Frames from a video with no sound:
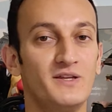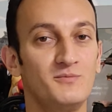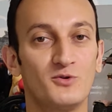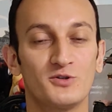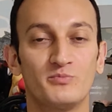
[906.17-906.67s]
мы не
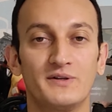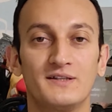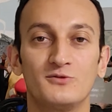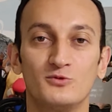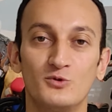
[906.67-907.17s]
можем
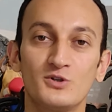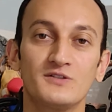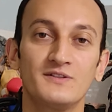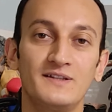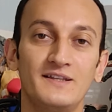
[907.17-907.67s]
понять
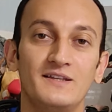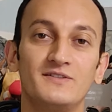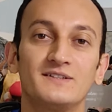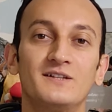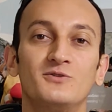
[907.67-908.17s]
художественный и
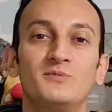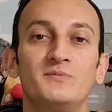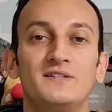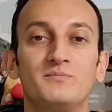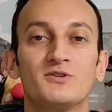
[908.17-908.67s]
всегда
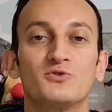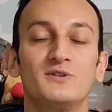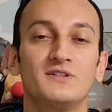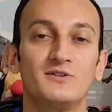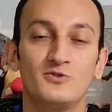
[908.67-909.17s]
думаем, типа, что
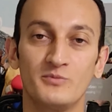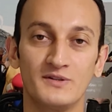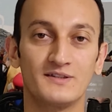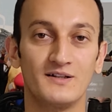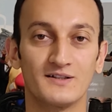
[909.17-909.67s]
это
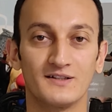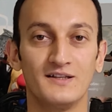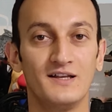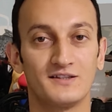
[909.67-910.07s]
документалка.